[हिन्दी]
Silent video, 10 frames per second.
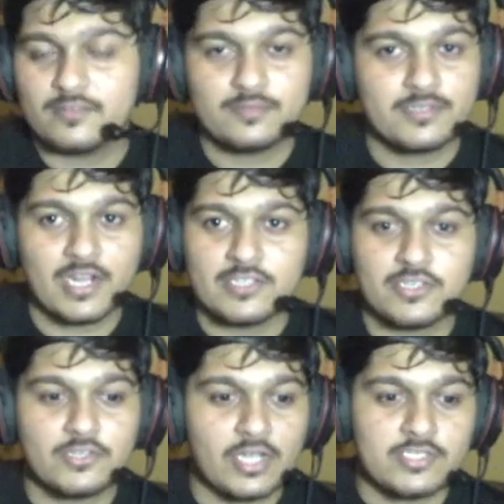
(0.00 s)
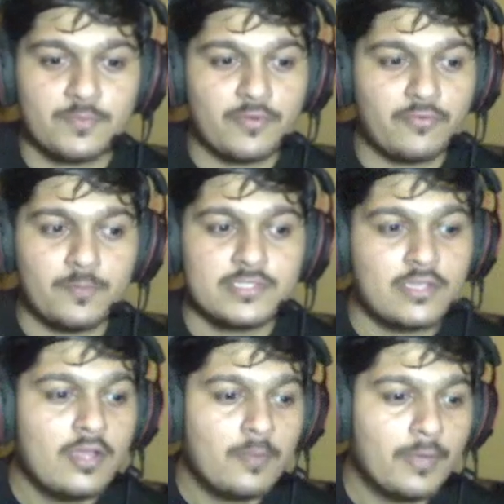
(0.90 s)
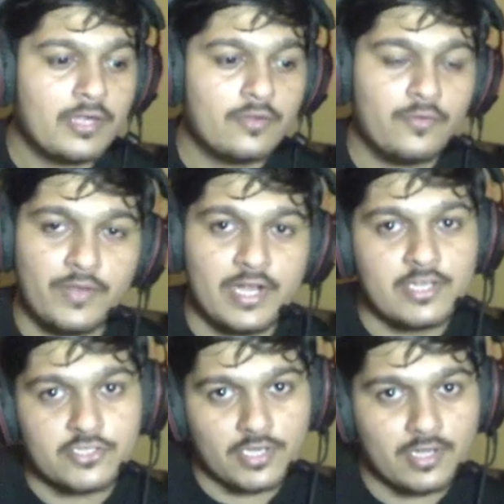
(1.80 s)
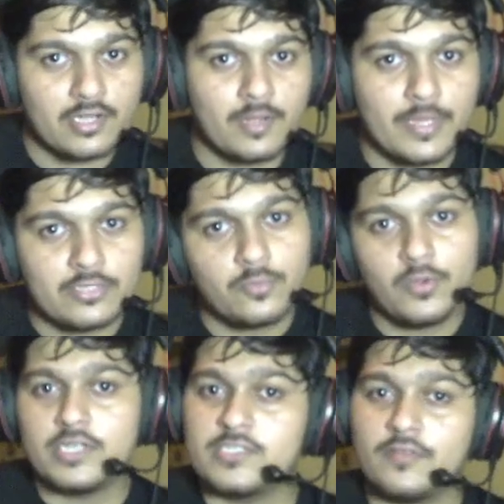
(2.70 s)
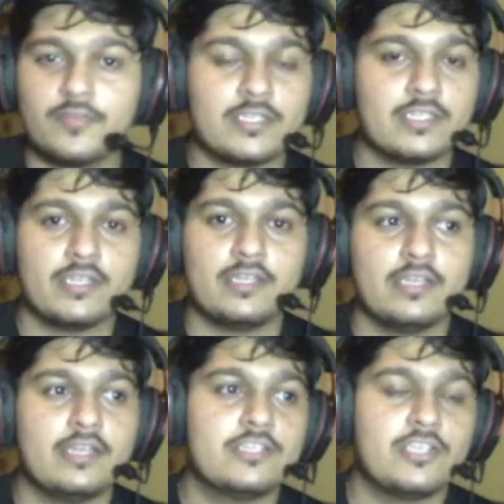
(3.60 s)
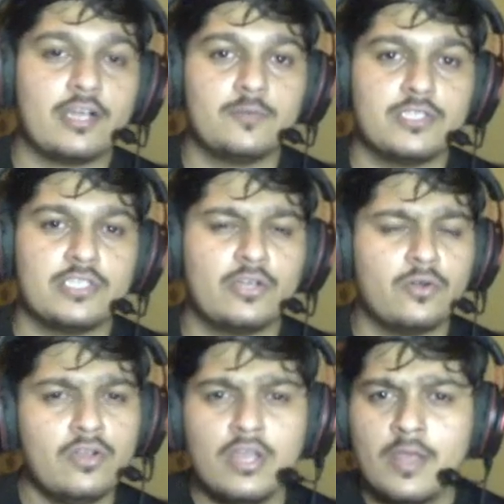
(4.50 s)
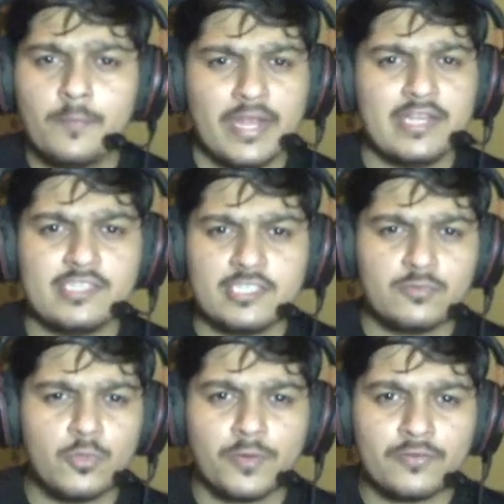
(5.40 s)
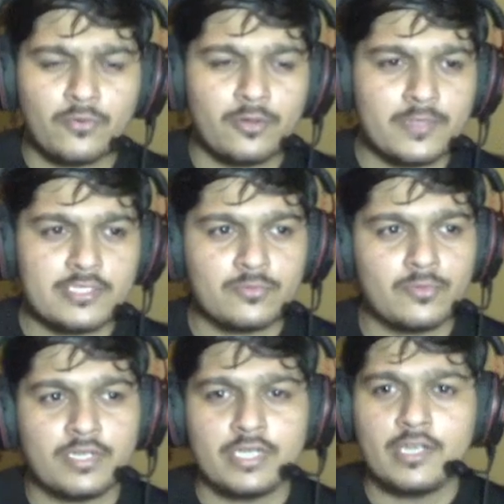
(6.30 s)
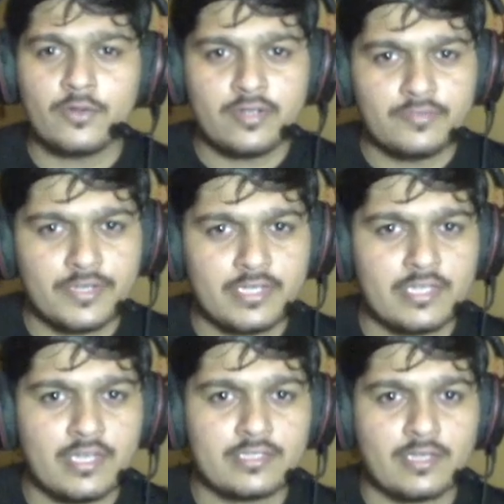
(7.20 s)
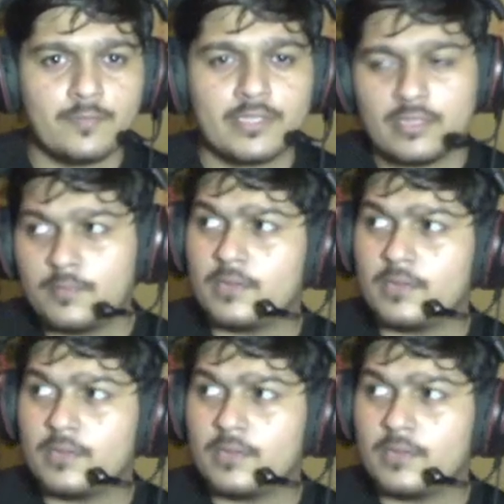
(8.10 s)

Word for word: ट्रैजिक ट्रैजिक परफॉर्मेंस बट वेल डन श्रीलंका भाई तुम लोग डिज़र्व करते थे ये एशिया कप जीतने को पहले से जब सुपर फोर में जब तुमने इंडिया को डिफीट किया था मतलब